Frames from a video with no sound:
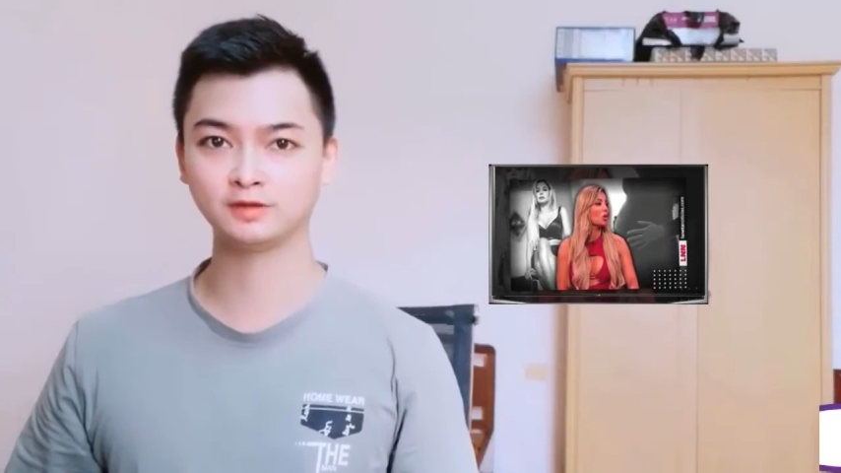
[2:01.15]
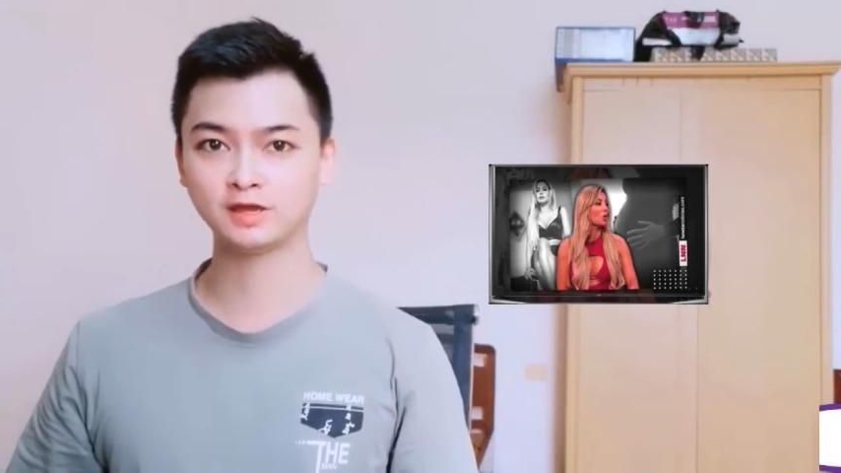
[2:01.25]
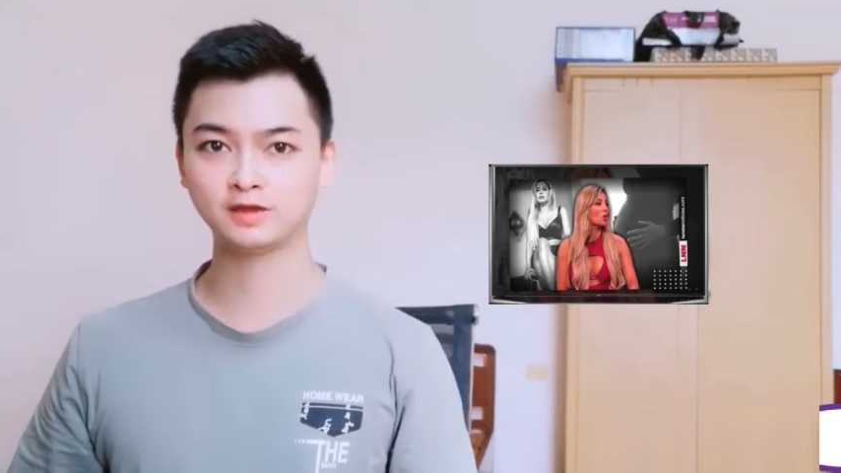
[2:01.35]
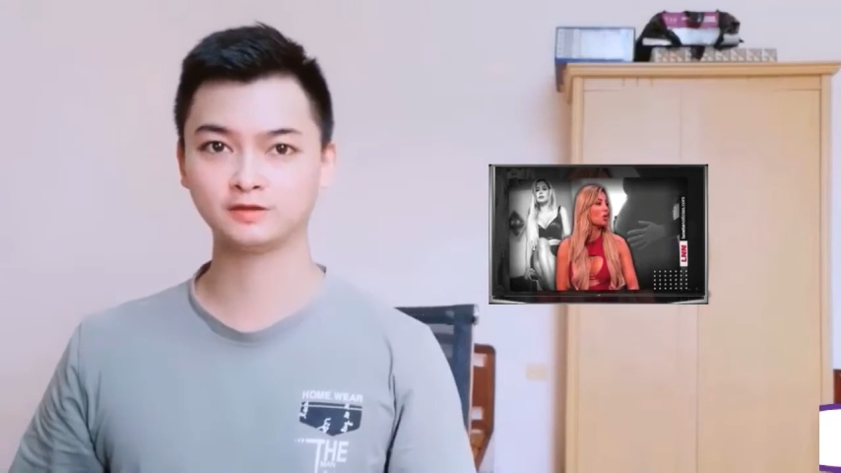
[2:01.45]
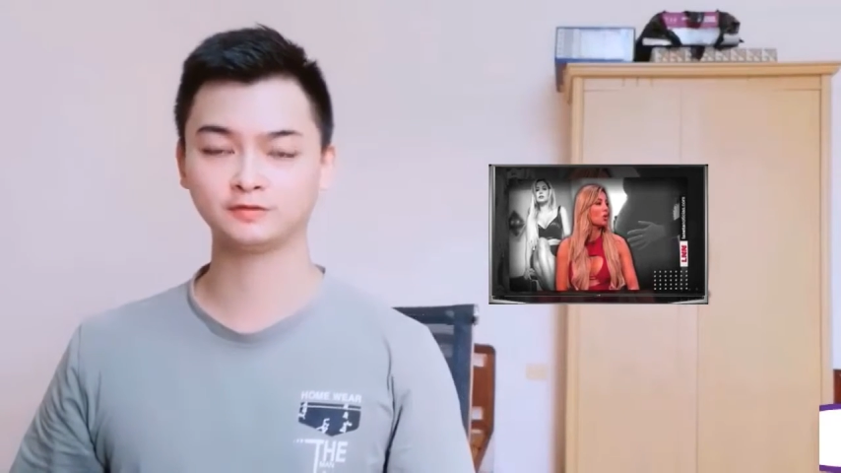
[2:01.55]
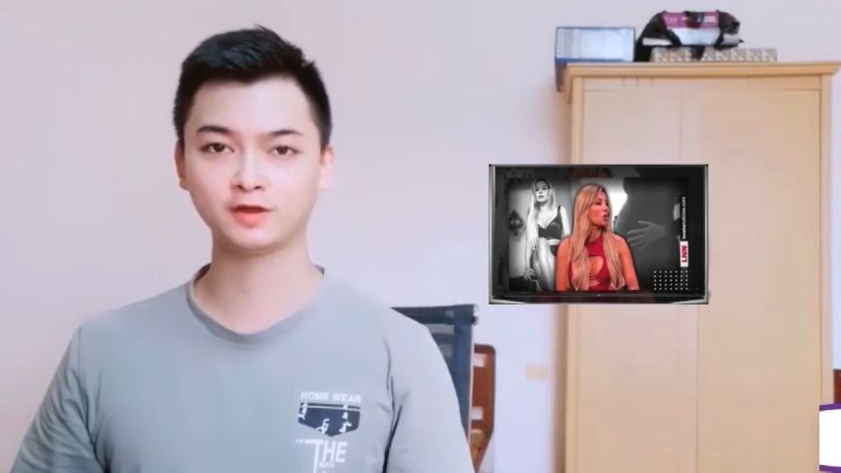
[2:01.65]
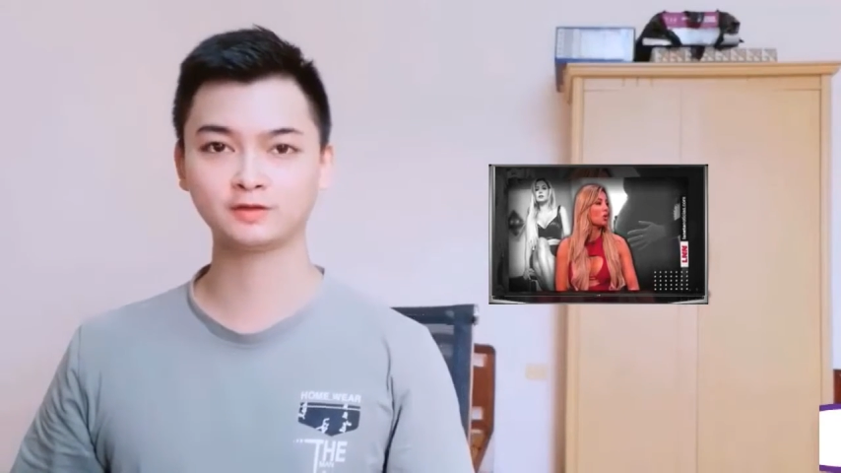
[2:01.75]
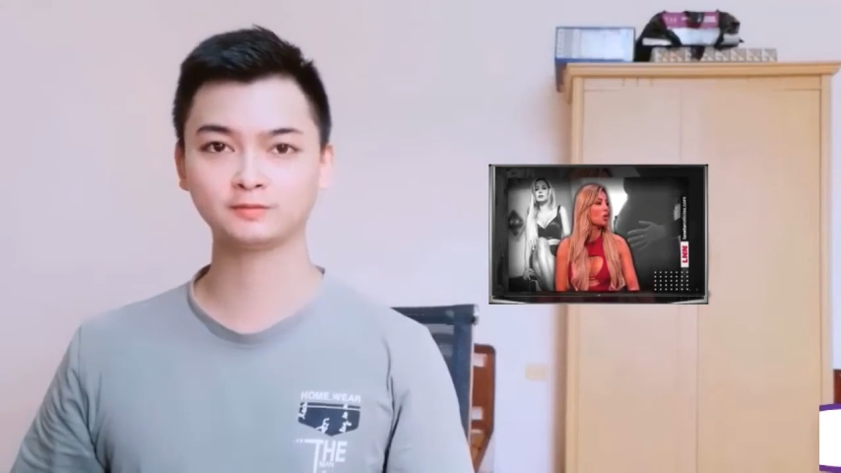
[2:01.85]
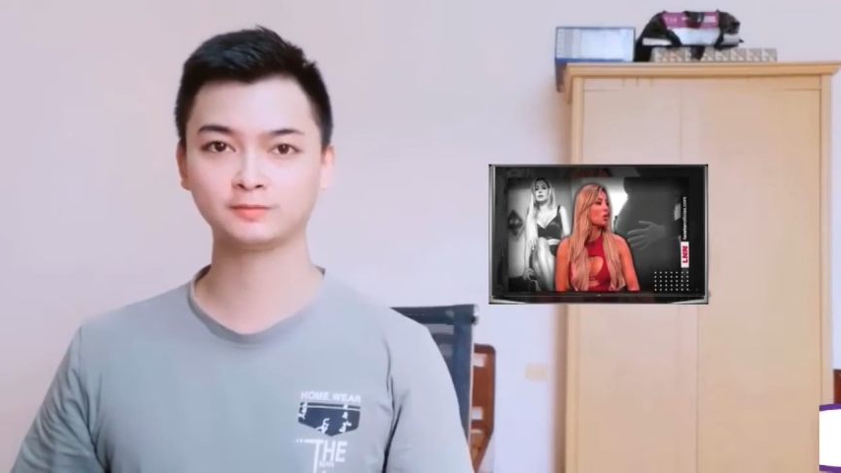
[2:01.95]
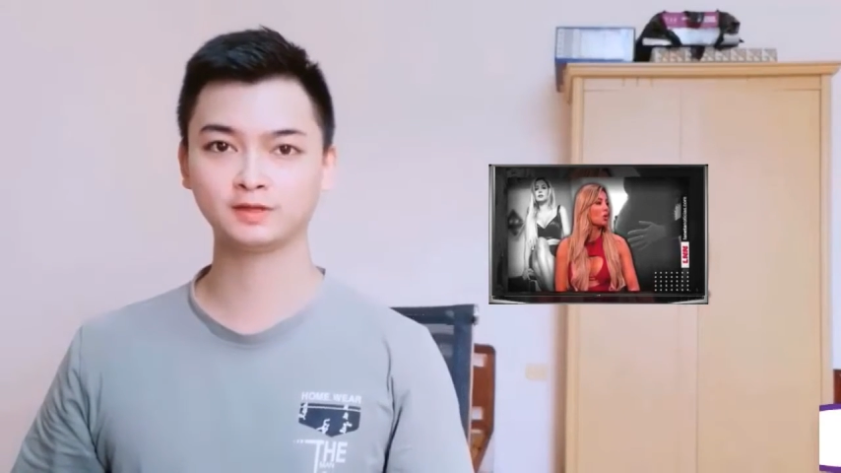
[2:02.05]
por lo que
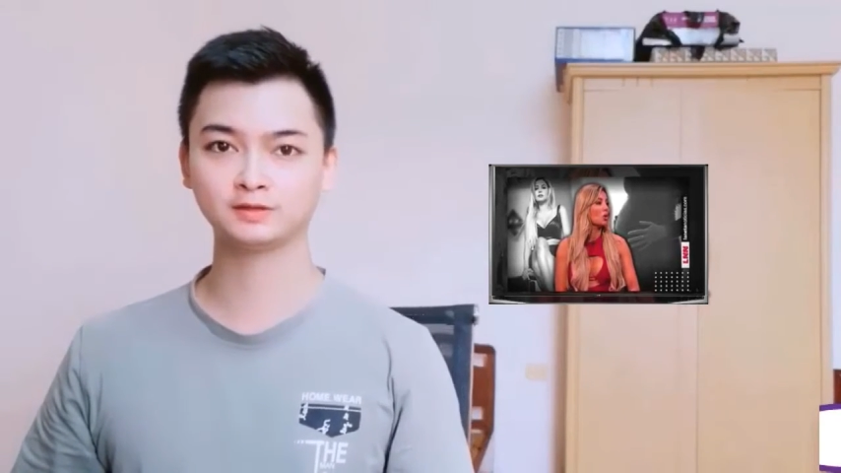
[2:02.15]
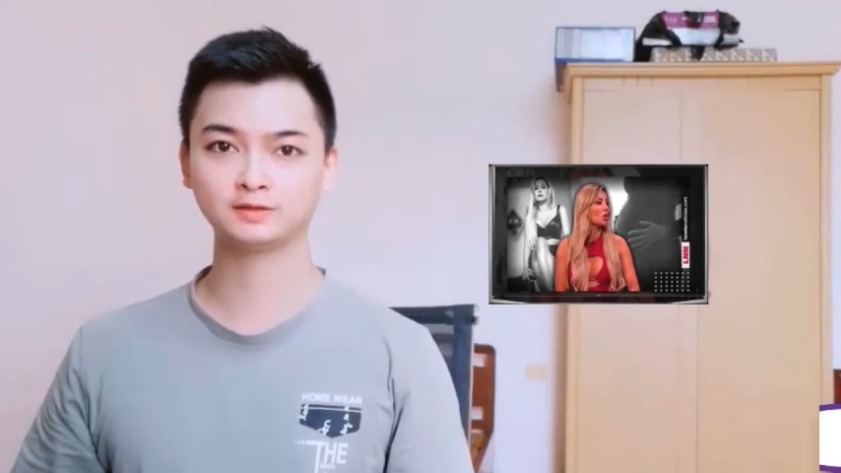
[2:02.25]
los invitó a